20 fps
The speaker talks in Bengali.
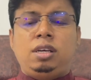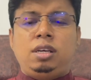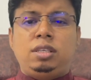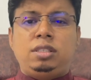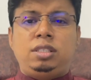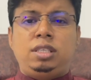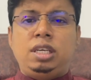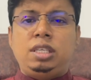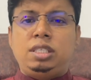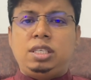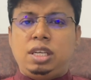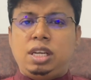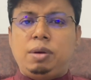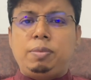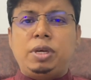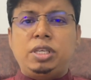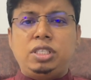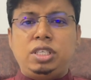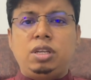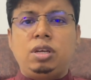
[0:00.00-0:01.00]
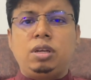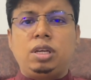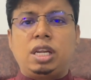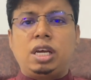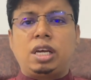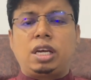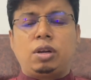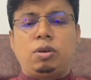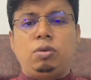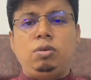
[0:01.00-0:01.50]
যে যে নামেই চিনেন না
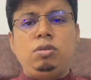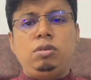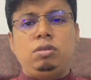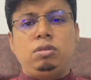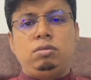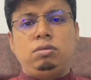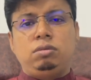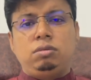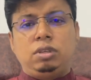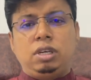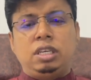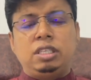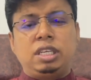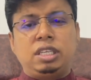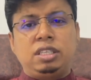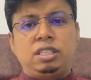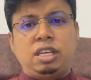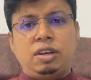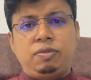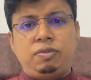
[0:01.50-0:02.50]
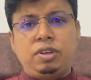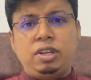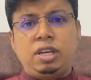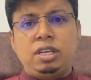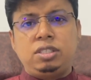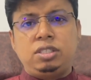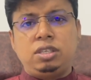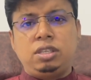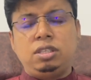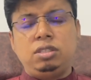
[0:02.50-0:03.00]
কেন এটা
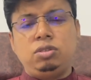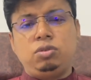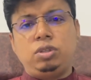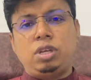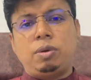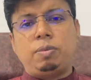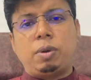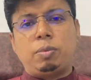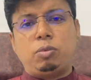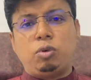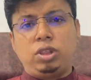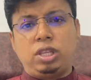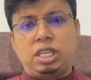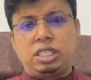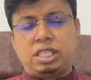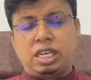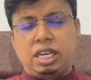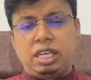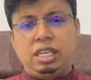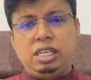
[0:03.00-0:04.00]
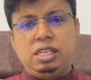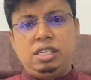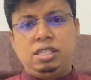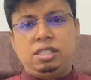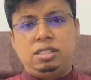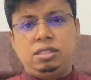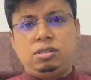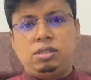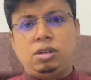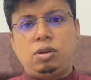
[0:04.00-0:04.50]
ডেফিনেশন যদি আমরা বলতে চাই
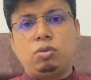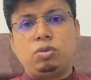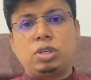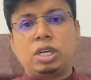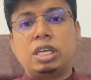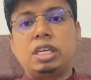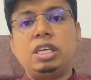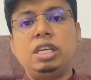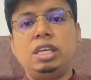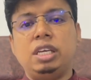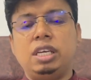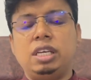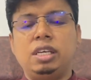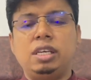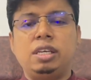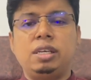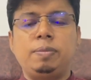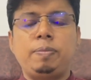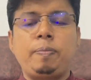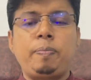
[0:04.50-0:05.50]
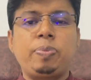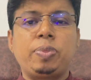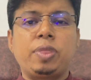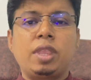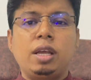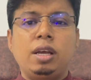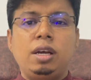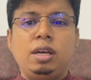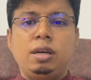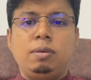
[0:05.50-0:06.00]
যে রোগটা কী
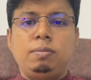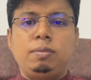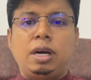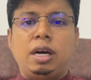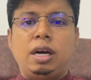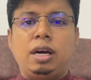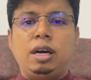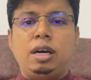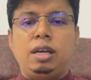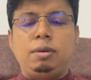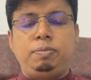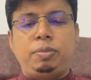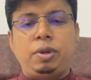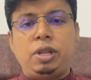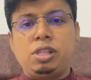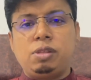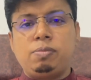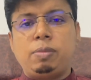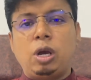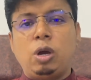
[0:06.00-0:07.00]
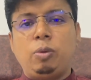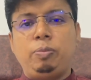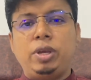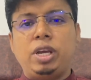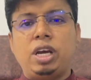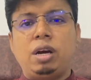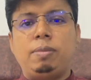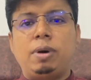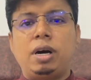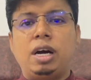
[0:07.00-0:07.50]
বা এই প্রেস
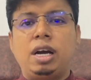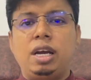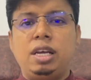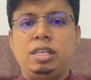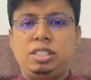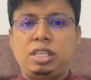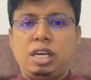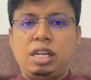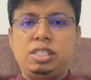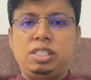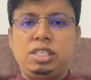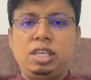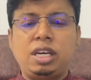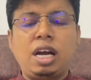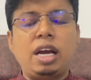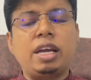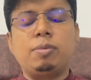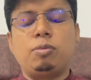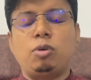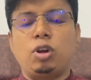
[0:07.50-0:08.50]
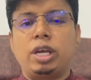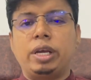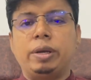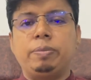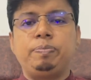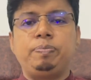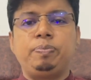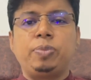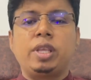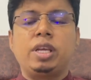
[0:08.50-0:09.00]
বায়োপিয়া বা এই সে কাকে বলে
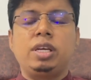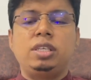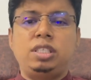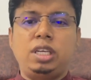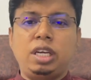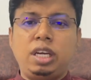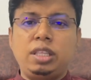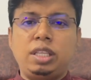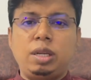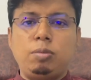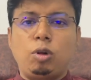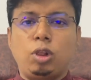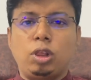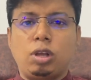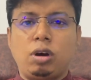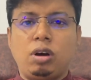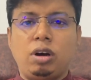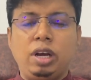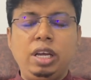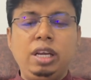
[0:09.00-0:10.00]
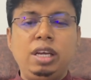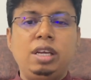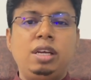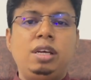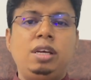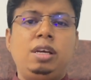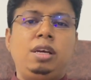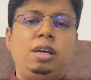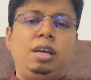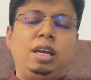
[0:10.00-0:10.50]
সেক্ষেত্রে বলতে হয়
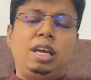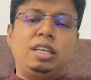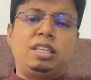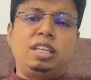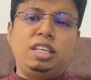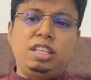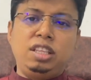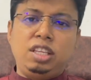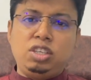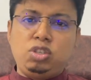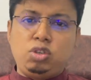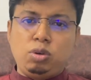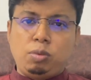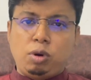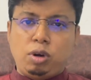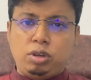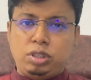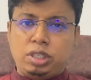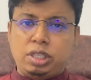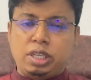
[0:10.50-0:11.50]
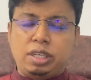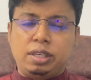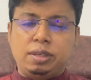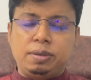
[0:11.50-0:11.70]
একটি নির্দিষ্ট বয়সে